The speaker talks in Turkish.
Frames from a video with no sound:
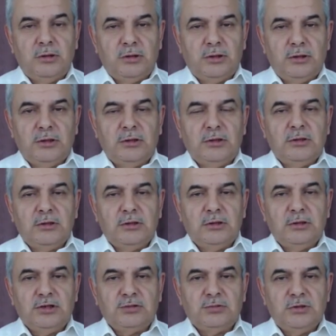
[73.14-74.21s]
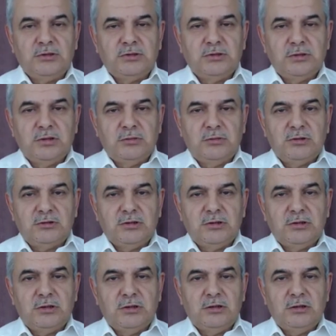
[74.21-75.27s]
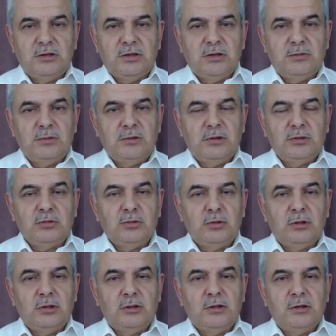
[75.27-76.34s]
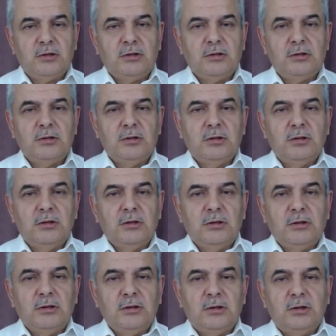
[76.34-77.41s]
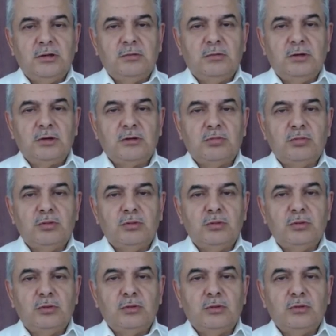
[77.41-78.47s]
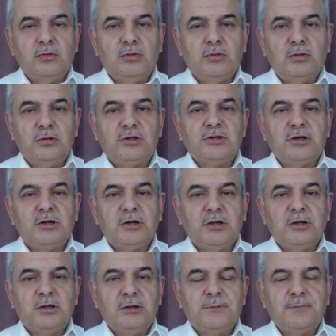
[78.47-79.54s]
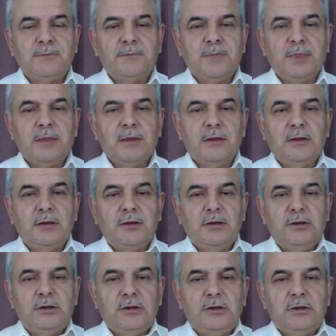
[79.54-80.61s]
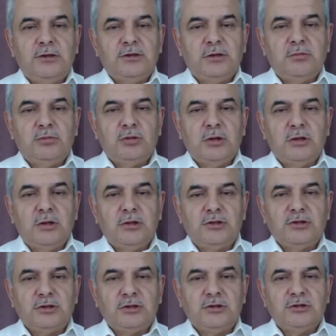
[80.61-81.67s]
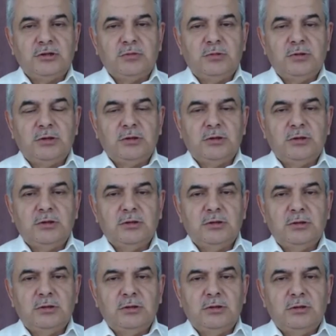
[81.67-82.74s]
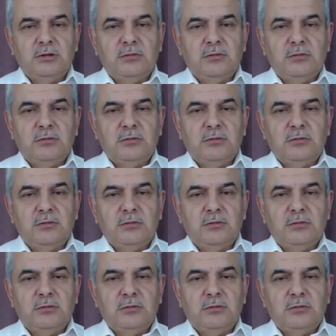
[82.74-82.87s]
dua ayetinin geçmesi Ramazan ayında yapılan duaların daha makbul olduğunun işareti. İşte buradan çıkış yaparak